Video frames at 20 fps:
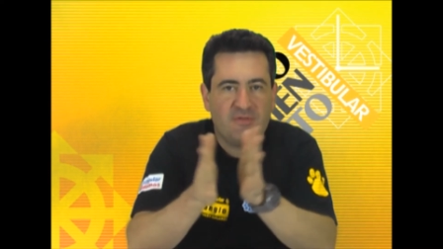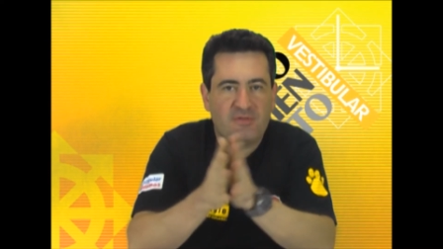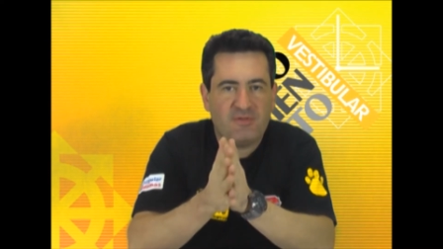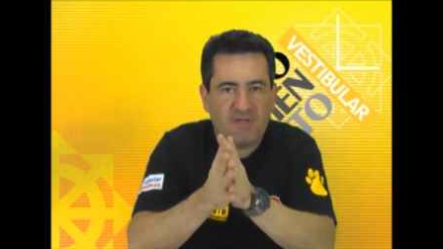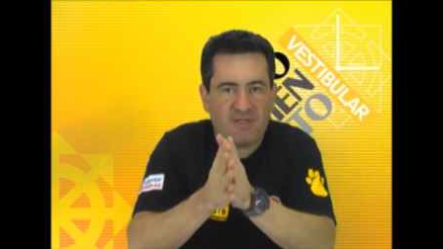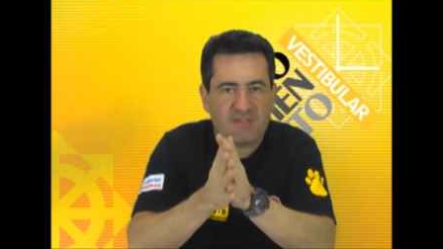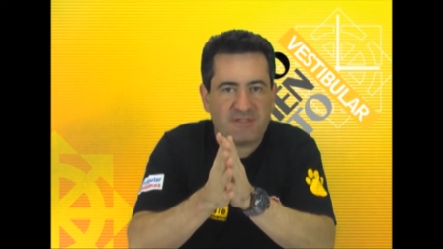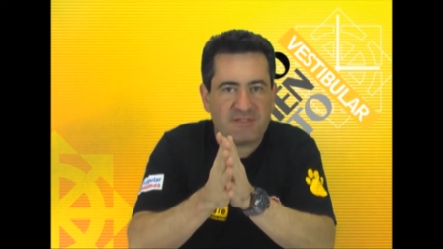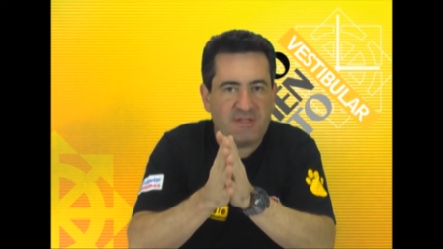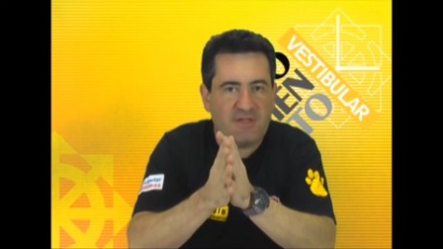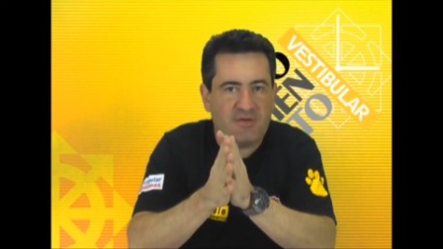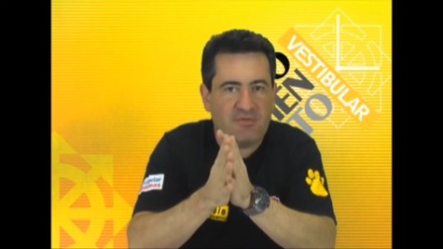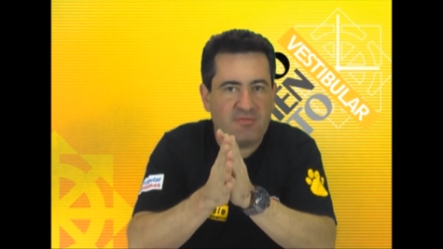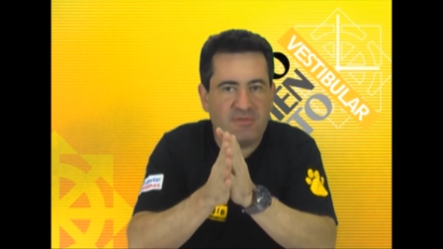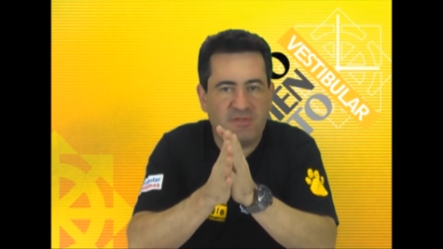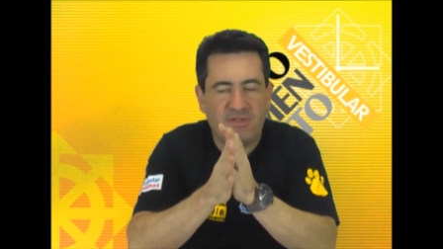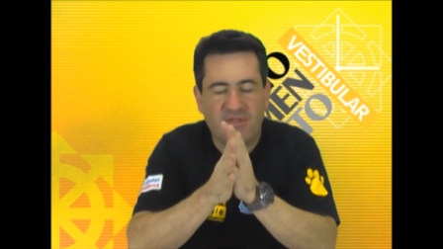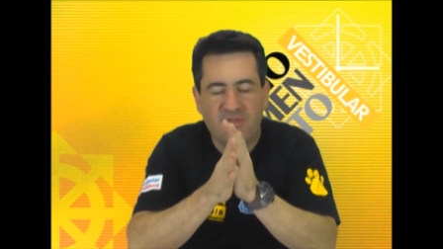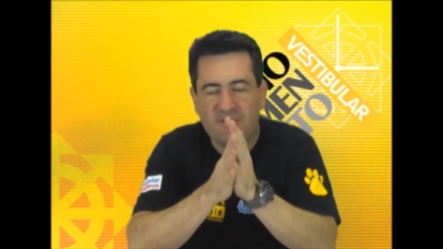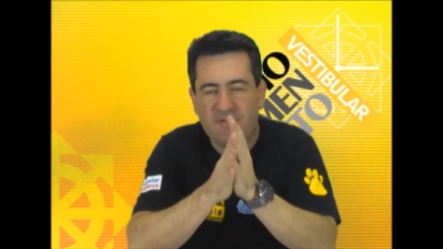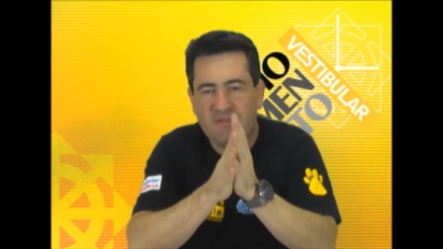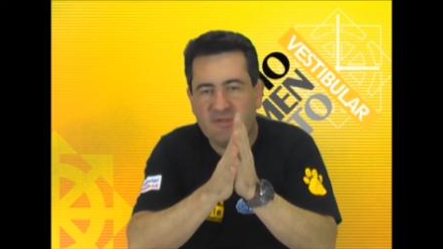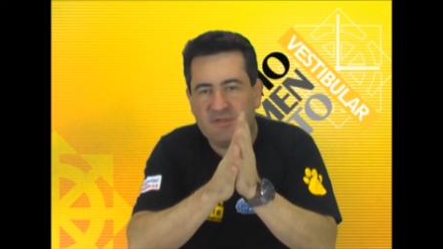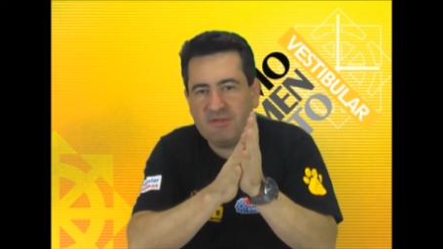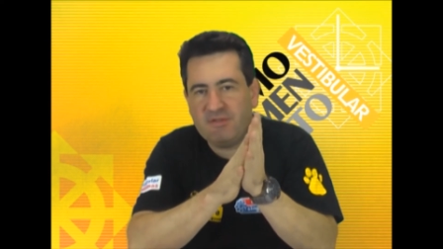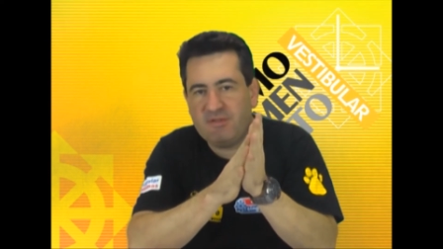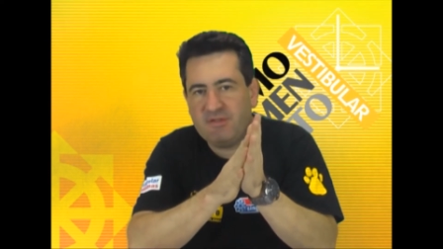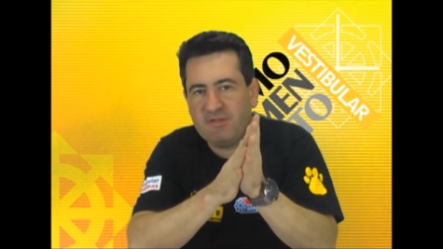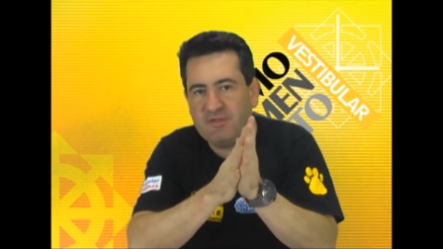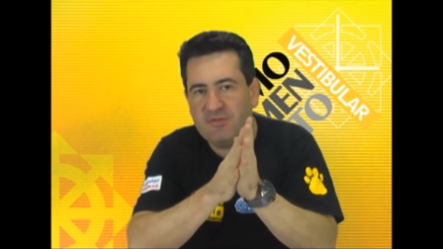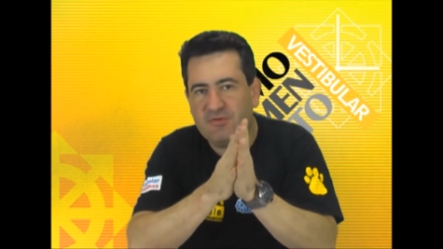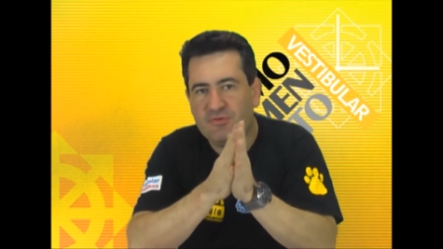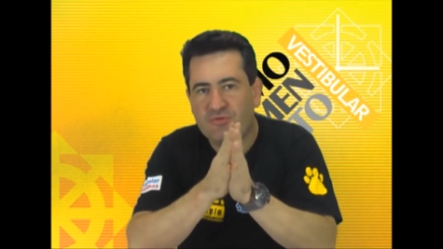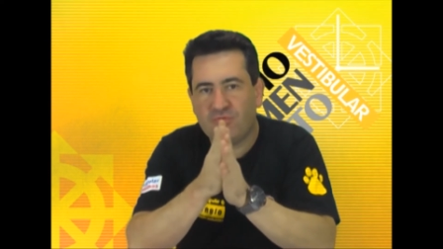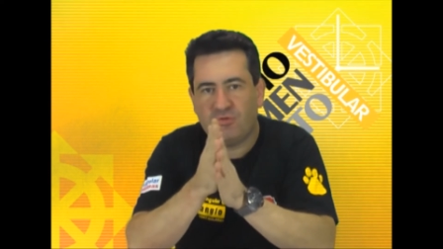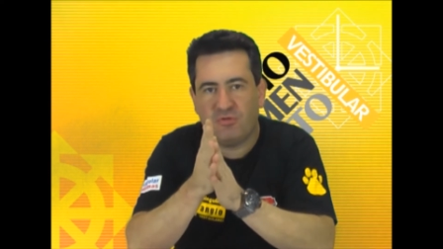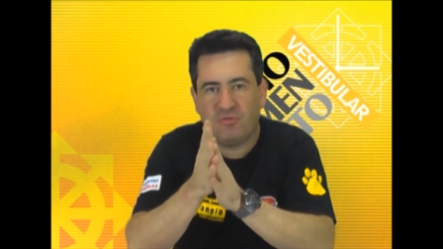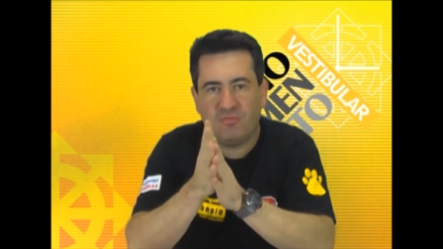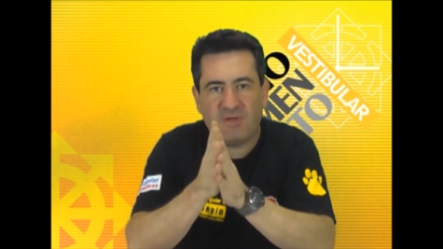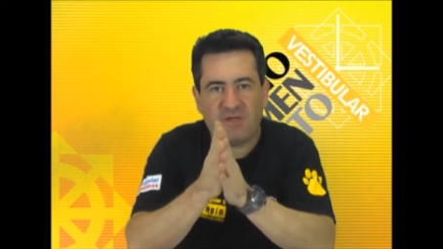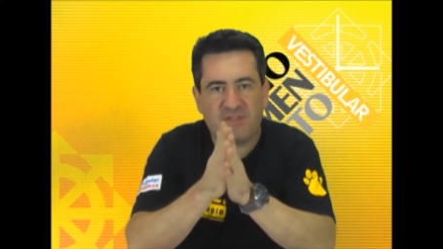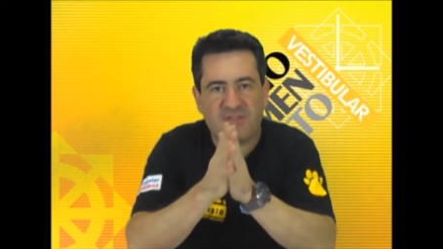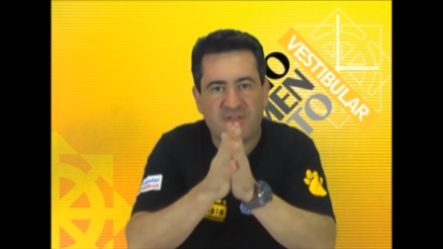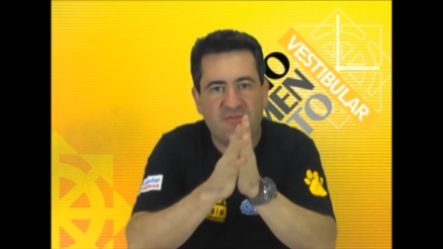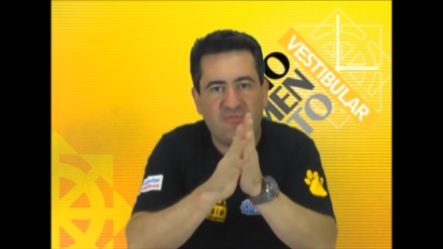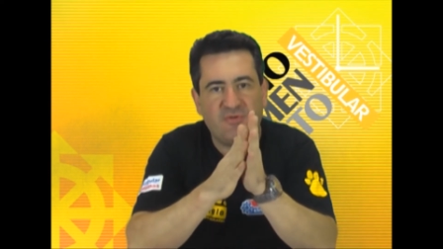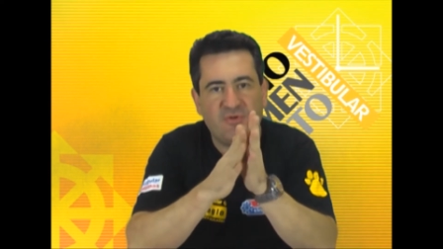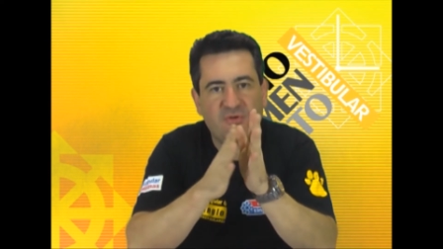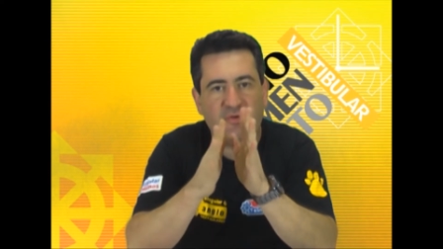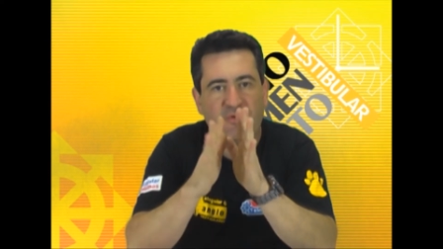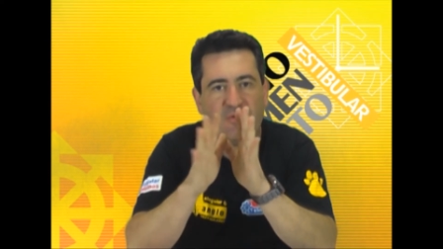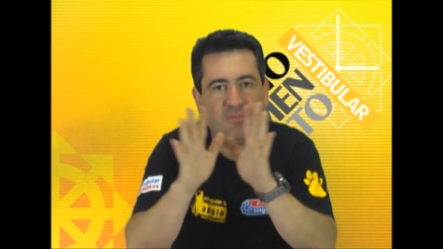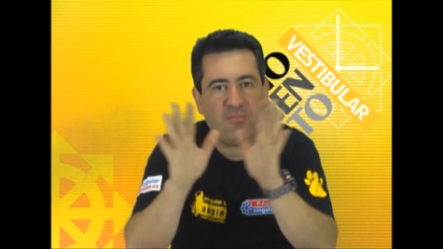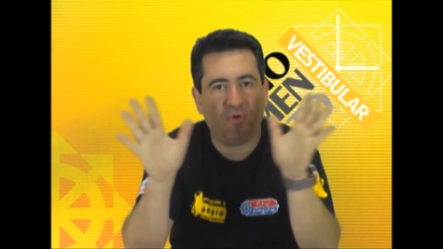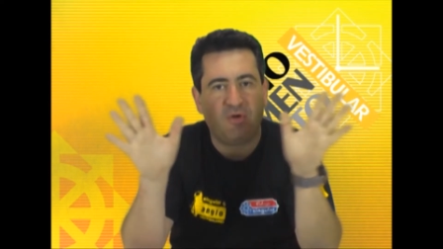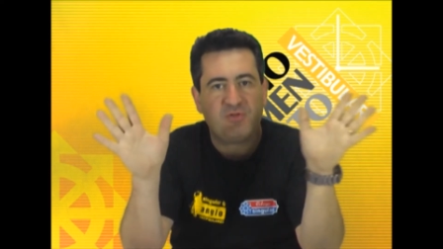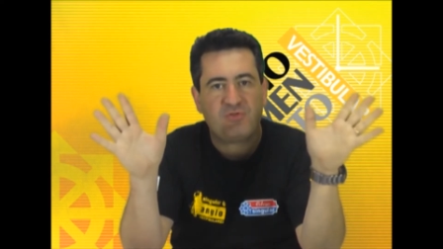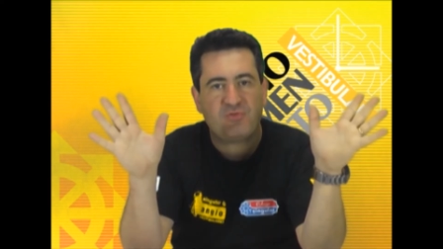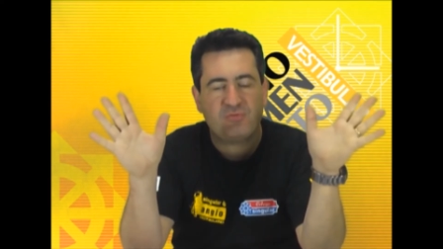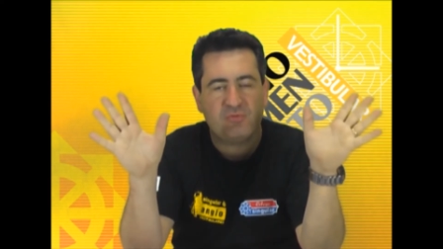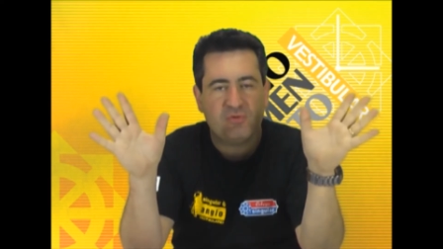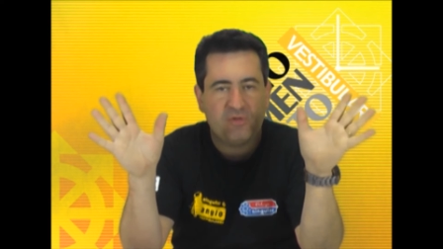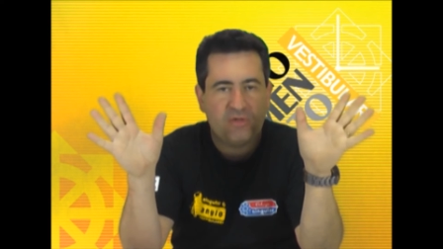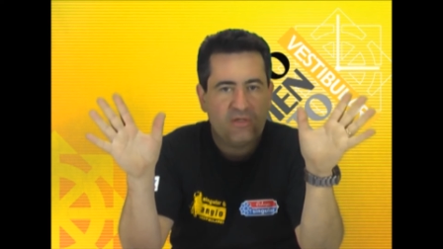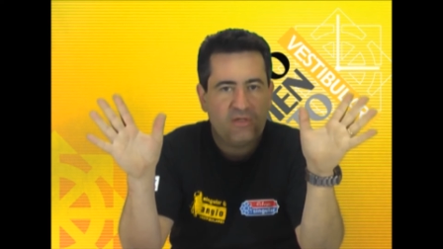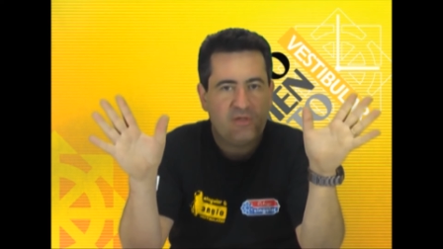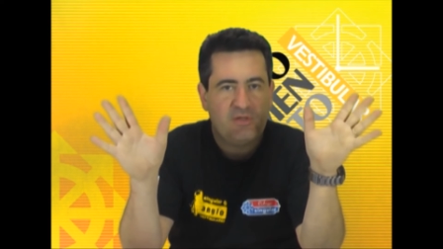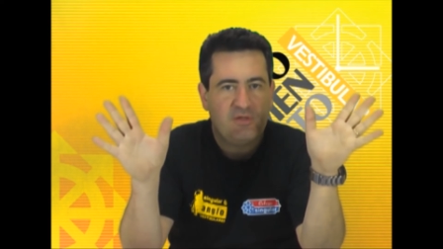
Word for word: dia 5 de, de, de julho o Marcel falou que eu posso